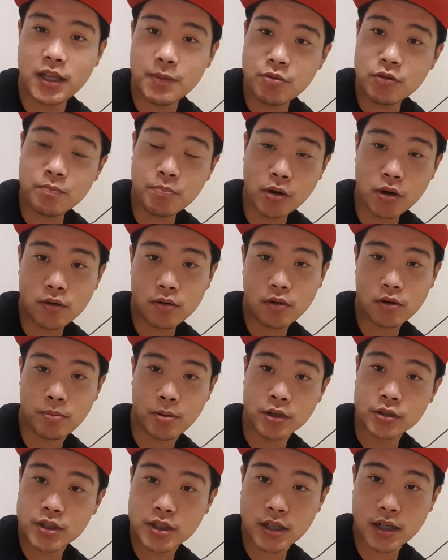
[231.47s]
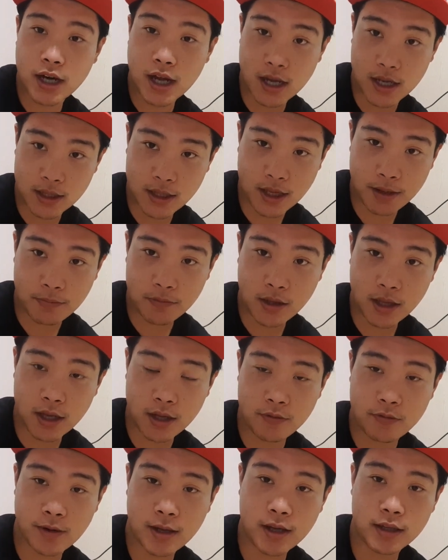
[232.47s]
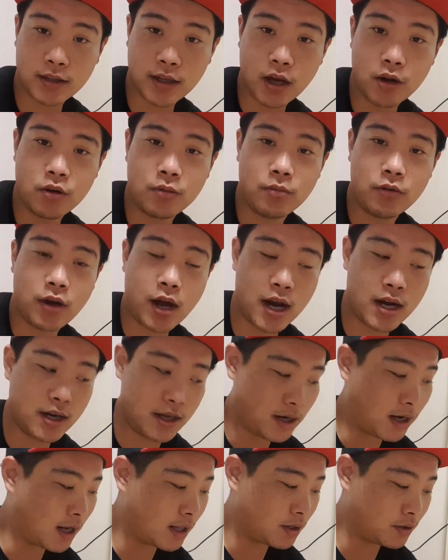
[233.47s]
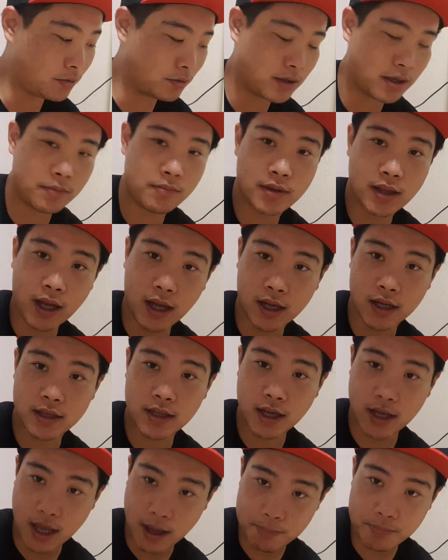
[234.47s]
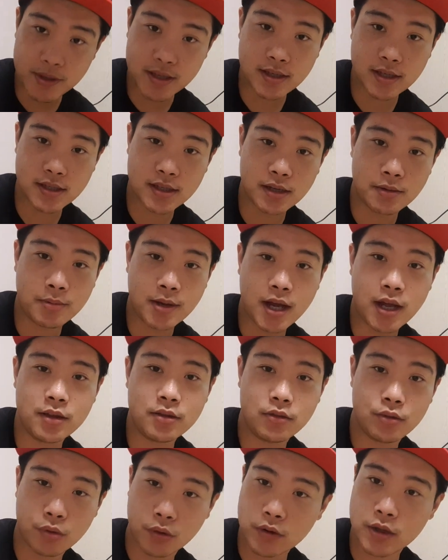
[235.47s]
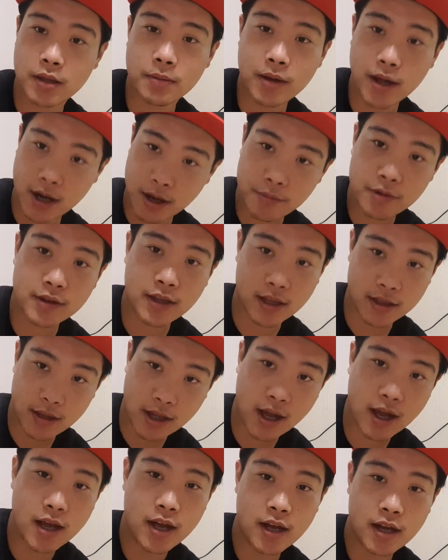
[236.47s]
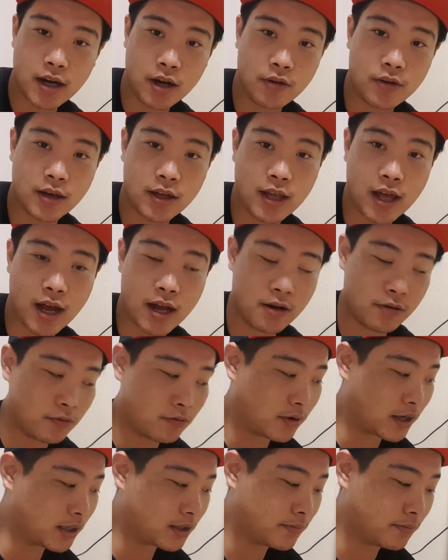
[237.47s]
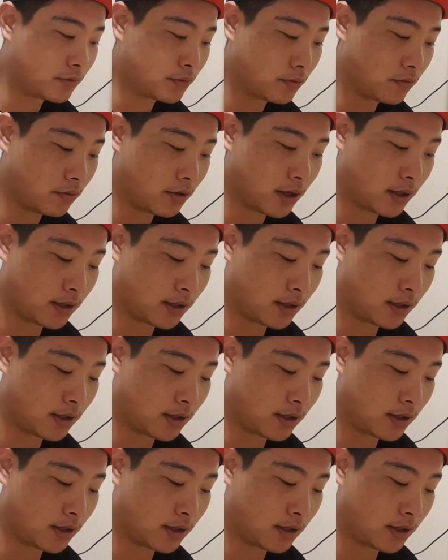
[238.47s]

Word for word: 이분법으로 번식을 하기 때문에 우리가 따로 뭐 관리는 안 해줘도 됩니다. 그냥 햇빛에다만 놓기만 하면 된다. 라고 이렇게 알고 계시면 좋을 것